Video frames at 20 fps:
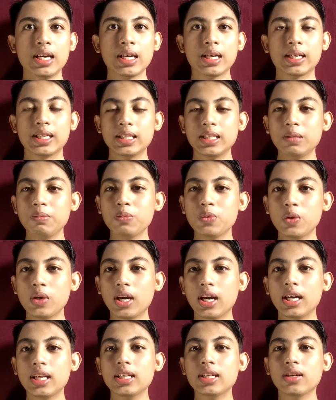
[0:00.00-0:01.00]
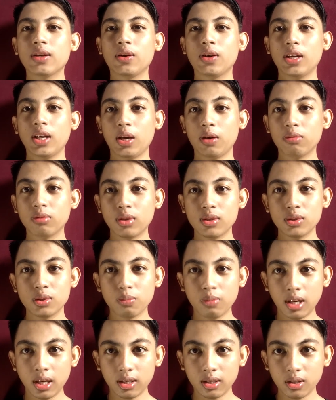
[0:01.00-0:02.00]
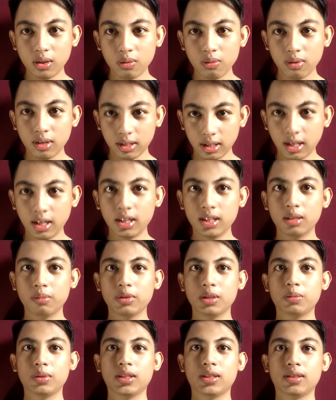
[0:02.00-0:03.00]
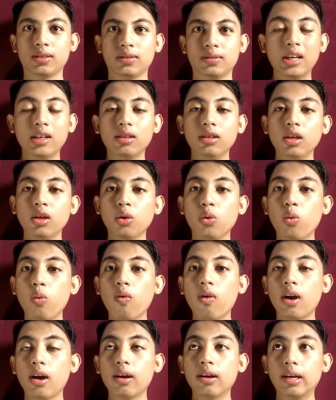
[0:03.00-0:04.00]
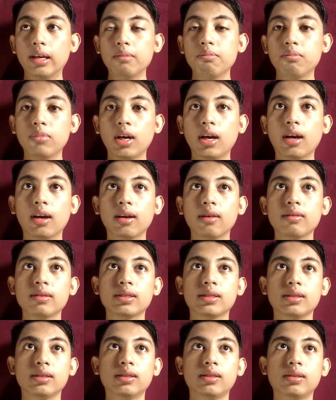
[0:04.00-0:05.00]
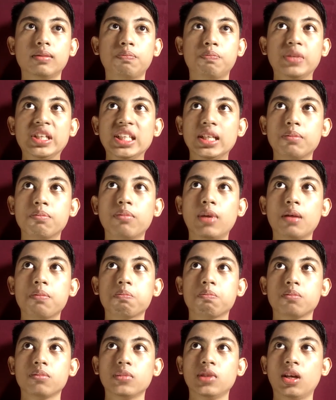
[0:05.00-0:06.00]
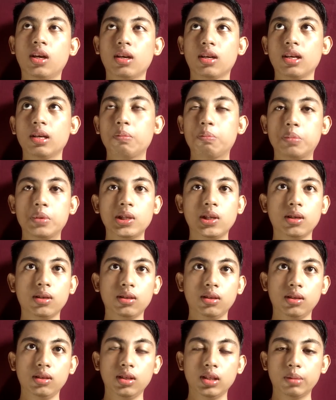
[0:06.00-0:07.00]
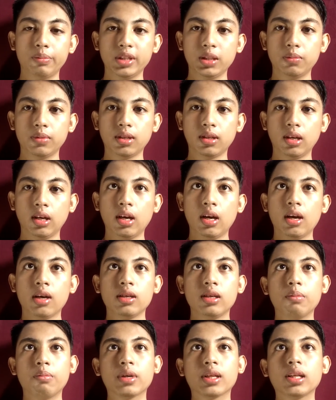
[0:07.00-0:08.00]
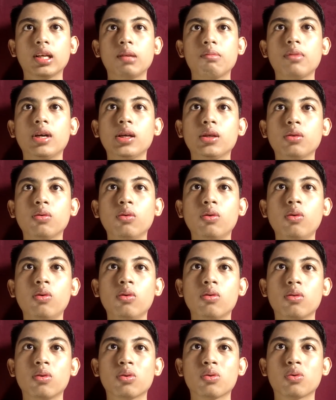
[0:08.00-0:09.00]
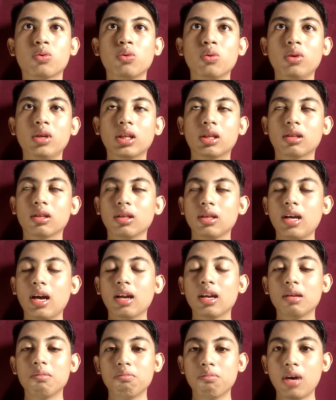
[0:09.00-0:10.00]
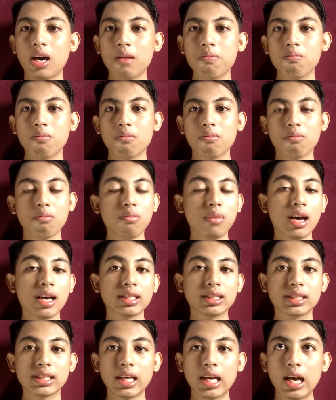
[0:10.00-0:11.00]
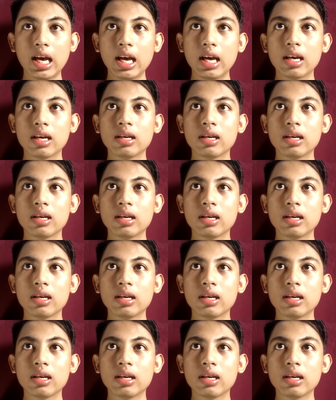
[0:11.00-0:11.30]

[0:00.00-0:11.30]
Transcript: kesembuhan oleh Allah Subhanahu wa taala teman-teman. Kali ini gua akan bahas uh, penyebab dari penyakit ini teman-teman. Yang pertama itu kulit yang lembab, basah,